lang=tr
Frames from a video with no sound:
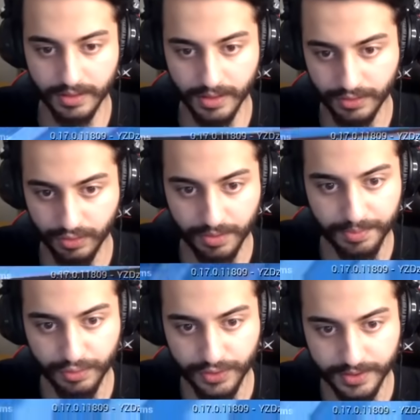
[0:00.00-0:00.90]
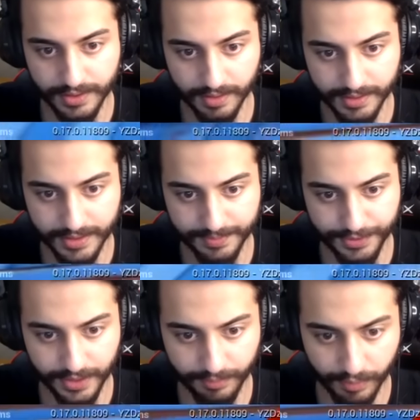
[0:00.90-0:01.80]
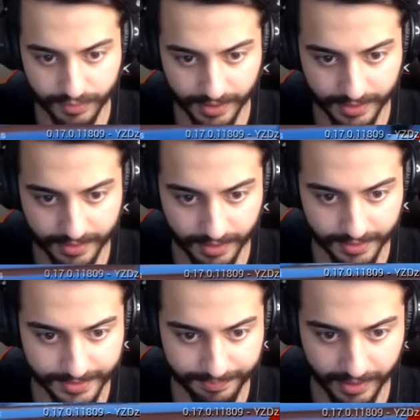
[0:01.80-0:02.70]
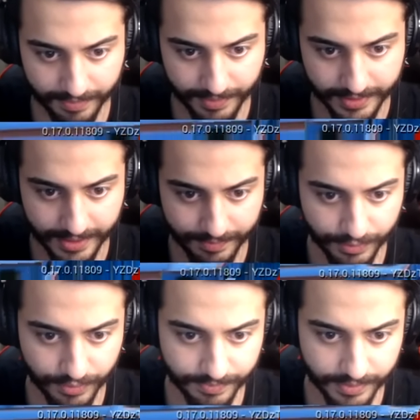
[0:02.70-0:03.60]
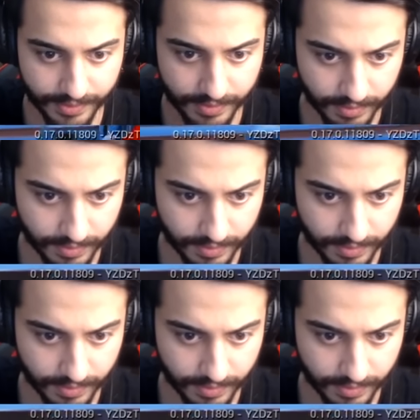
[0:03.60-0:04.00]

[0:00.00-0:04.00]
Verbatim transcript: Ya şöyle bir 3x 6x bir şeyim olsa Red Dot'la spray atmayı sevmiyorum ya.